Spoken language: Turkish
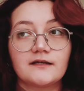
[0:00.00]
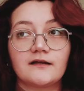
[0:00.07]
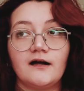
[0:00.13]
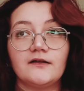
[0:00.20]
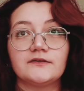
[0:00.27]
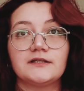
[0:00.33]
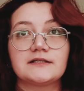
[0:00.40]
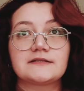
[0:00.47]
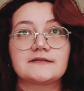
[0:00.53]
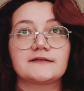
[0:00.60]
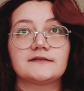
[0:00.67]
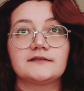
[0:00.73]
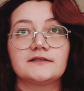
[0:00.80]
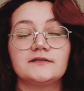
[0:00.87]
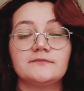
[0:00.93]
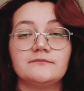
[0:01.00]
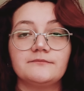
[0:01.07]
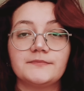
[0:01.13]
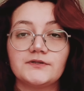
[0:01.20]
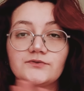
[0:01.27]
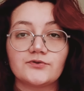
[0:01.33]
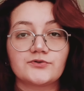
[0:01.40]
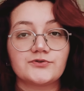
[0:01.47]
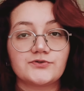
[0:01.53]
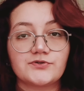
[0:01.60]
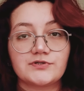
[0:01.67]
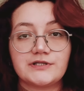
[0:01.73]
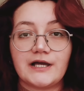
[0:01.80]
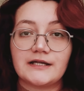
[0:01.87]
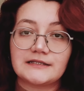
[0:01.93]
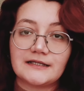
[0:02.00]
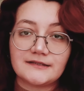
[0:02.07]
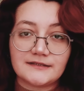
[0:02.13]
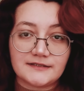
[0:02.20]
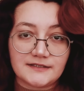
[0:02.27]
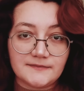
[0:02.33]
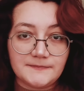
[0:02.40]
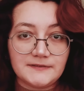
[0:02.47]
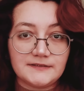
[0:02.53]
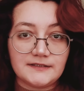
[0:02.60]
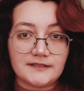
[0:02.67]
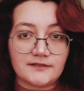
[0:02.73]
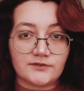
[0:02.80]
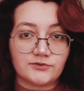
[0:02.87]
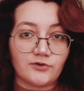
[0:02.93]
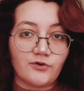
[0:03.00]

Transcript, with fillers: dek anlattıklarım 1900'lerden 2000'lere